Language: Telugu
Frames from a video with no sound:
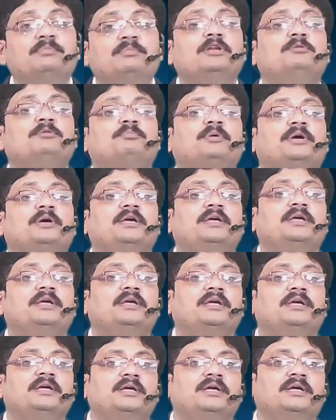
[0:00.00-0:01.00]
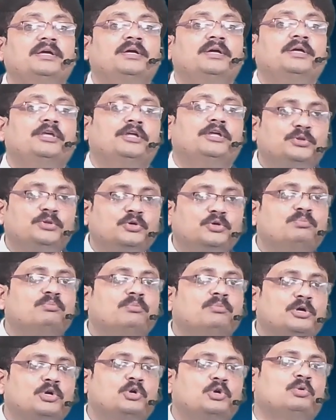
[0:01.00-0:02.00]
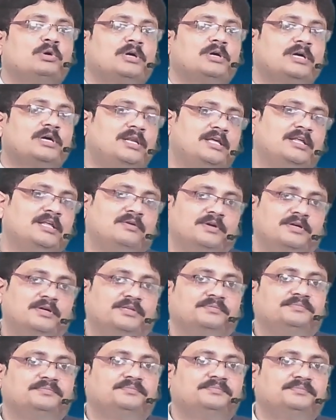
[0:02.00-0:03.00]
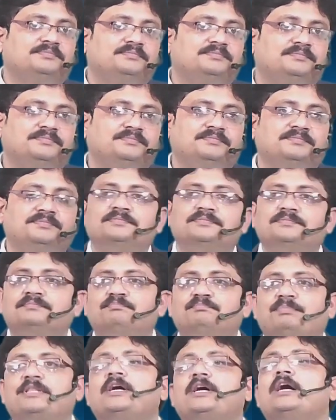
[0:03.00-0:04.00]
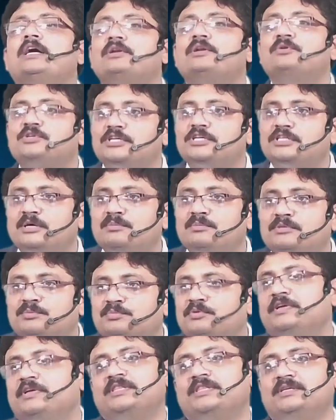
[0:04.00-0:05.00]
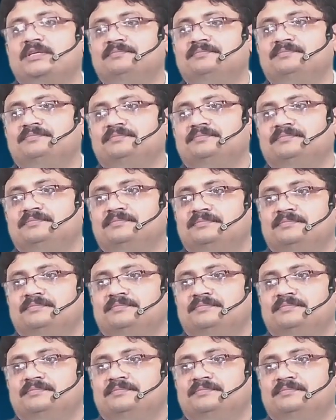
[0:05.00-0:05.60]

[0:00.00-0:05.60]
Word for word: బైబిల్పై ఎంతో మక్కువ కలిగిన వాడు పదహారవ శతాబ్దపు వ్యక్తి